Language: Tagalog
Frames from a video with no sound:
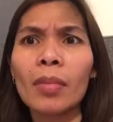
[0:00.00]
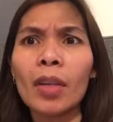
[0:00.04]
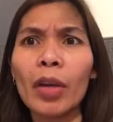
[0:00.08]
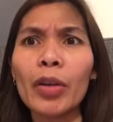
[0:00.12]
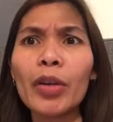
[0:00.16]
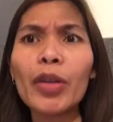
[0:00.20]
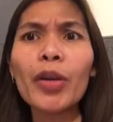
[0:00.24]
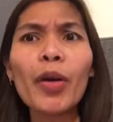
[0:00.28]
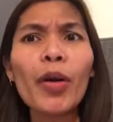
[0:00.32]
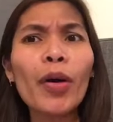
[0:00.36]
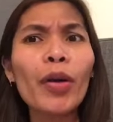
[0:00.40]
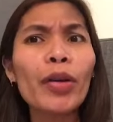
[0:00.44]

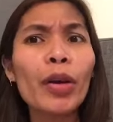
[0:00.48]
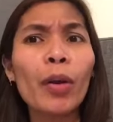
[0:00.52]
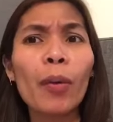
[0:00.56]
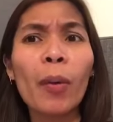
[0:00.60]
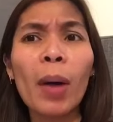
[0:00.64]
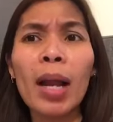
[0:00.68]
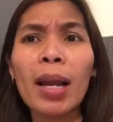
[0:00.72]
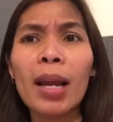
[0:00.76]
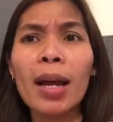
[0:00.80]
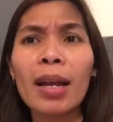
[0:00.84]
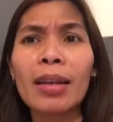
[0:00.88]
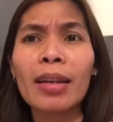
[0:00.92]
yun,
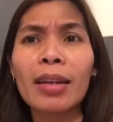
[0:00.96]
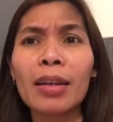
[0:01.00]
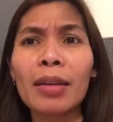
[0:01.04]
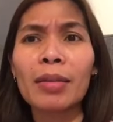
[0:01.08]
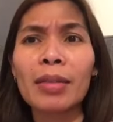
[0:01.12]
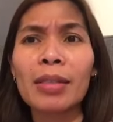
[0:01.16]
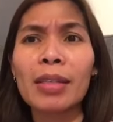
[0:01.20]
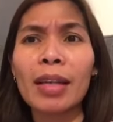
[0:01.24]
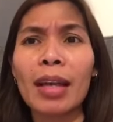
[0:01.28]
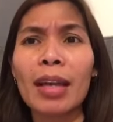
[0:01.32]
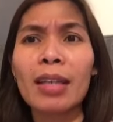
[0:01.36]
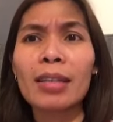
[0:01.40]
nawala na
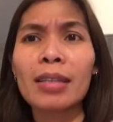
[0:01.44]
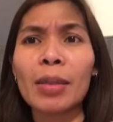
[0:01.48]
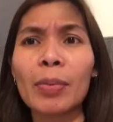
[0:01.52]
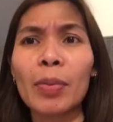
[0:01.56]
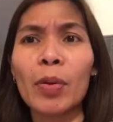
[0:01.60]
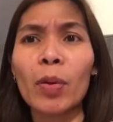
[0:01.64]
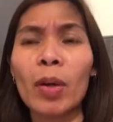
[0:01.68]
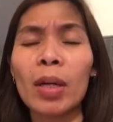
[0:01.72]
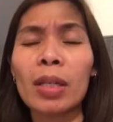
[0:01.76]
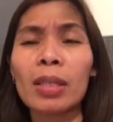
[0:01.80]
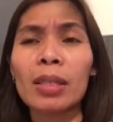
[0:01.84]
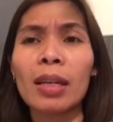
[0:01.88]
yun sa
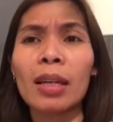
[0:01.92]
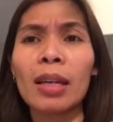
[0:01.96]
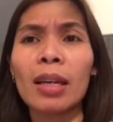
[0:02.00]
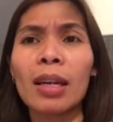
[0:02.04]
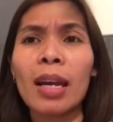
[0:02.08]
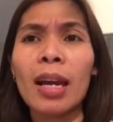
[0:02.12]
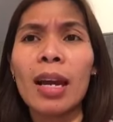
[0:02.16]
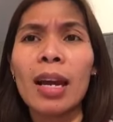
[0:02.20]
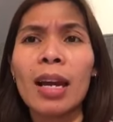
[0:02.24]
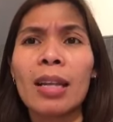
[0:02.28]
isip ko kasi